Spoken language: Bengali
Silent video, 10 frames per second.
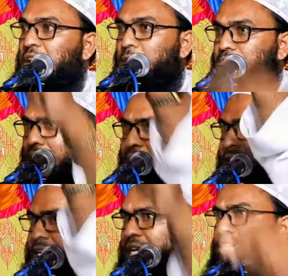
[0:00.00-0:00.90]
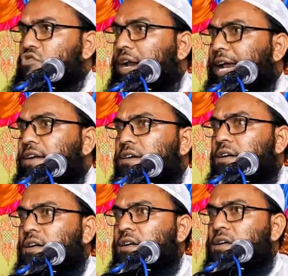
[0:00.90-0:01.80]
আপনি একটা কেস করেন
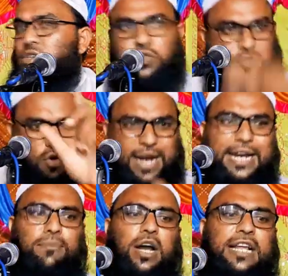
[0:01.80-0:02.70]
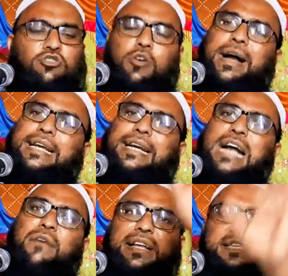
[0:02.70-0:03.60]
শুধু একে বলেন তোমাকে
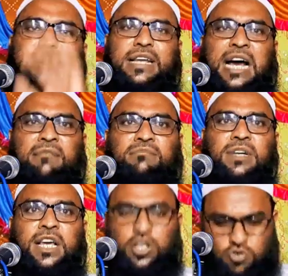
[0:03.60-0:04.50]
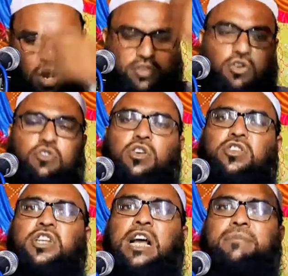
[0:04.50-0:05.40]
গাওয়াতে দিলাম যত
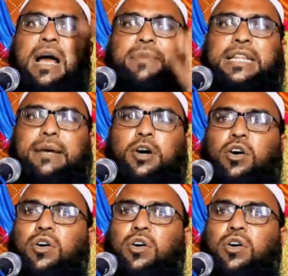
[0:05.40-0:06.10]
খরচ লাগবে আমি দেব